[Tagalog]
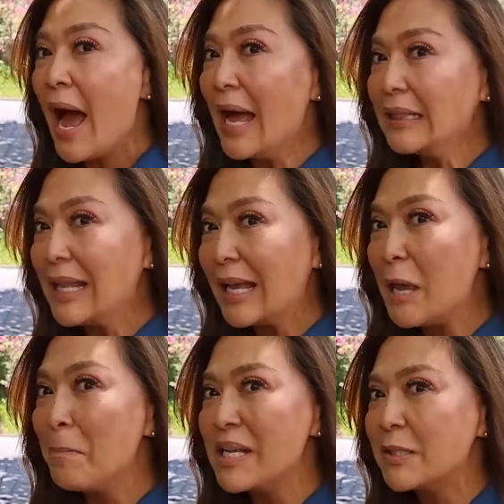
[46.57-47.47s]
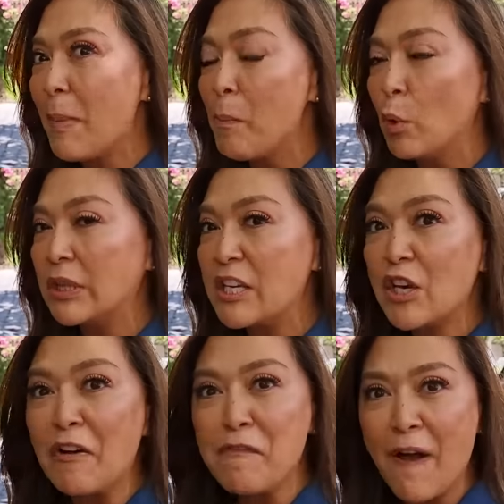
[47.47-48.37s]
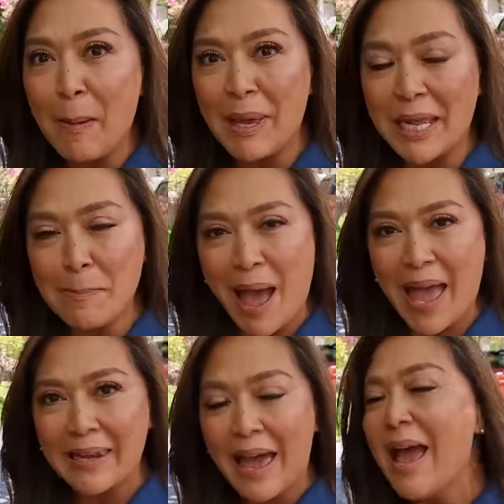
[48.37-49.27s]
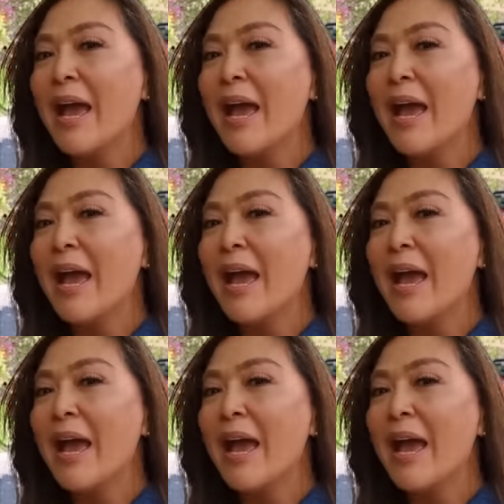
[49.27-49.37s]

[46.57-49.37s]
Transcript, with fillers: at naging mas mabuti siyang family man.